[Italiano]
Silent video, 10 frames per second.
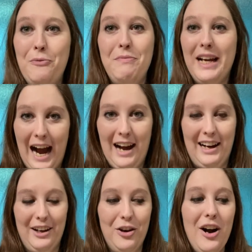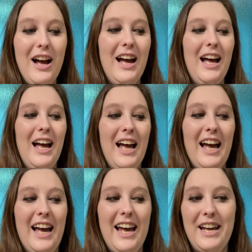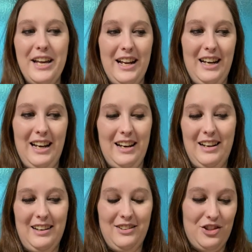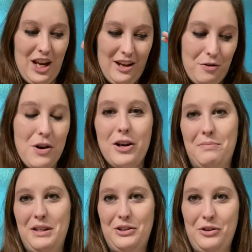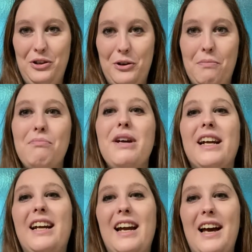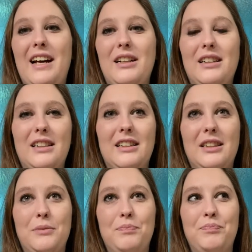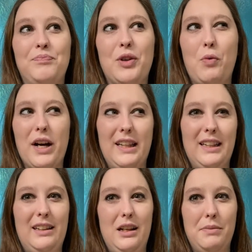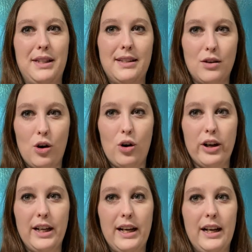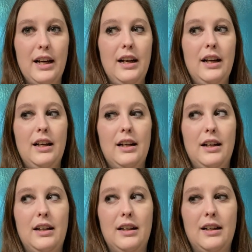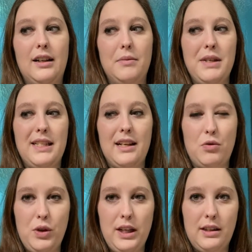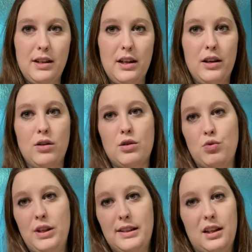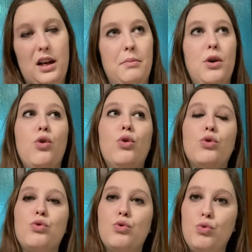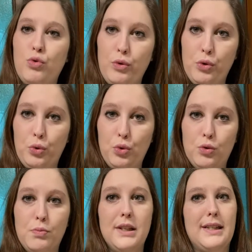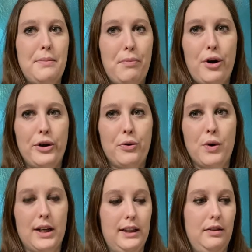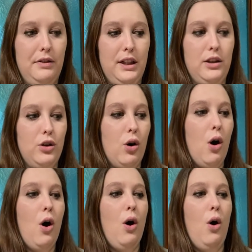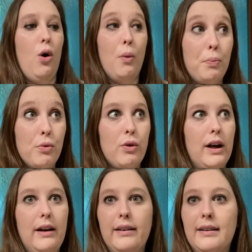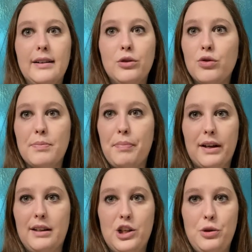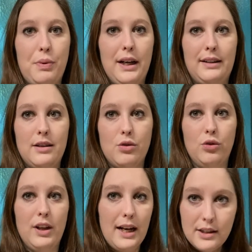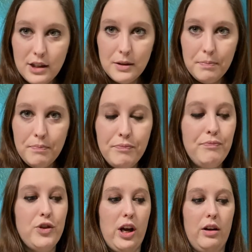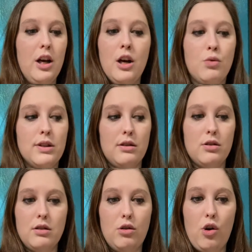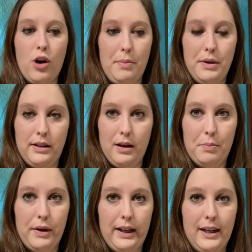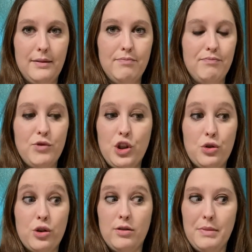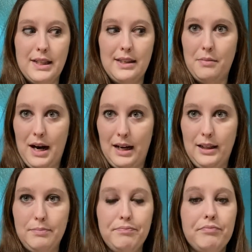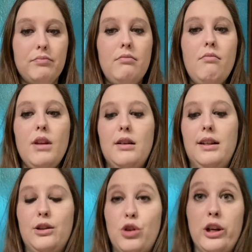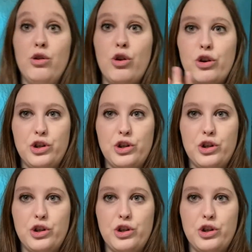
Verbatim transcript: non mi cagano. E cioè, quello che penso io, perché ehm, guardate le mie storie, eh, mi seguite su Instagram o su YouTube se poi non guardate i video oppure eh, non partecipate ai sondaggi. Cioè, questa cosa non l'ho capita perché mh, mm, ci sono rimasta male, dato che non ho